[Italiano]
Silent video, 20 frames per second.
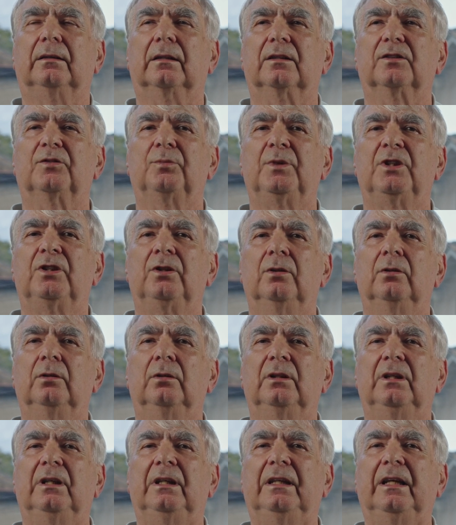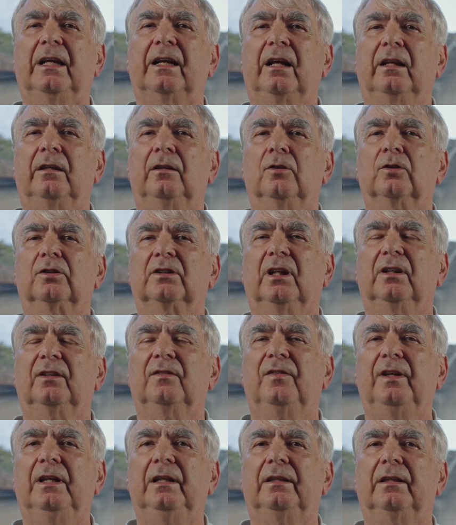trasmissioni di Radio Stat
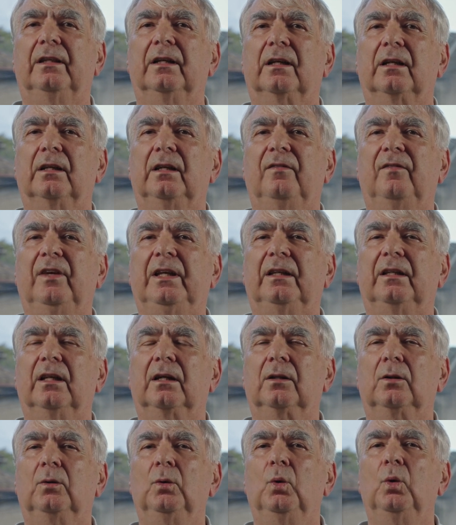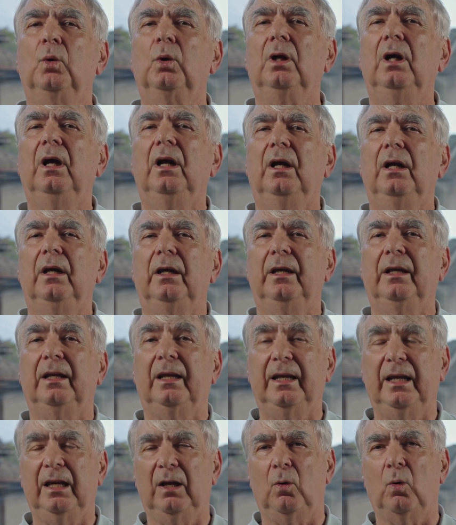Filter di Winterthur in
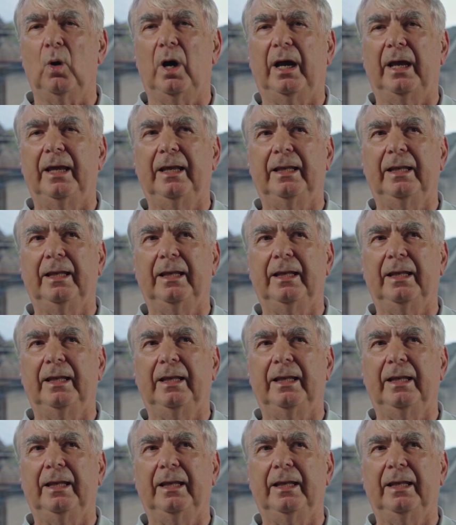lingua